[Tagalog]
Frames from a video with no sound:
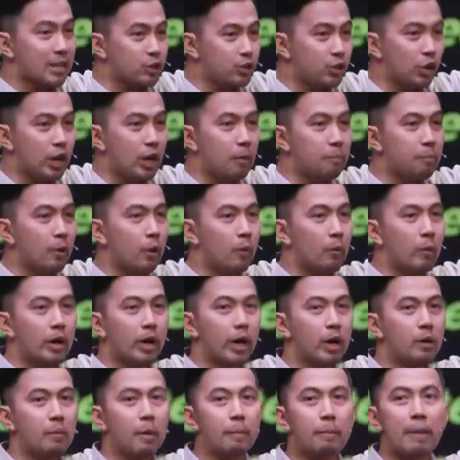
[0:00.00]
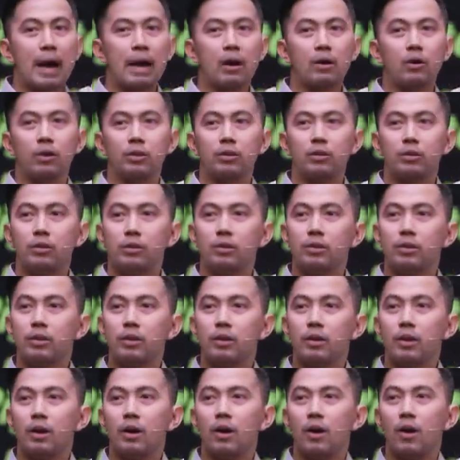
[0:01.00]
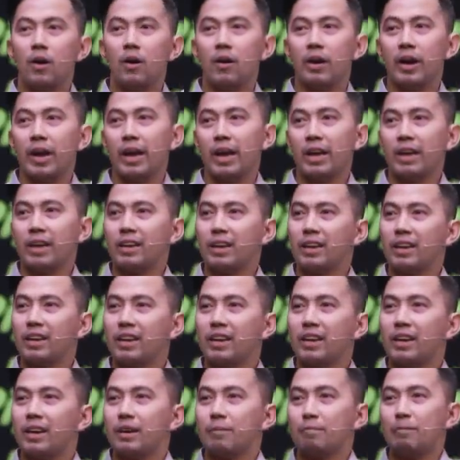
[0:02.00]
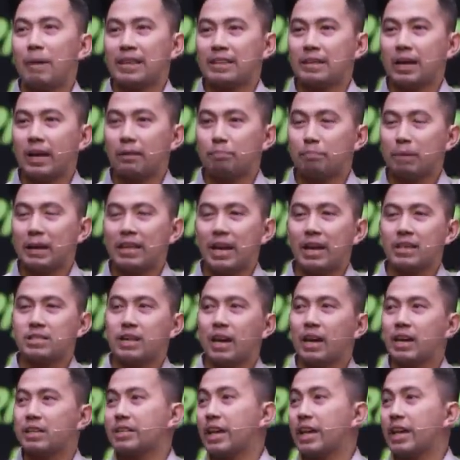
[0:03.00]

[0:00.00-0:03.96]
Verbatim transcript: niyo lang po, huwag kayong mapagod. Okay? Pata- pataas lang kasi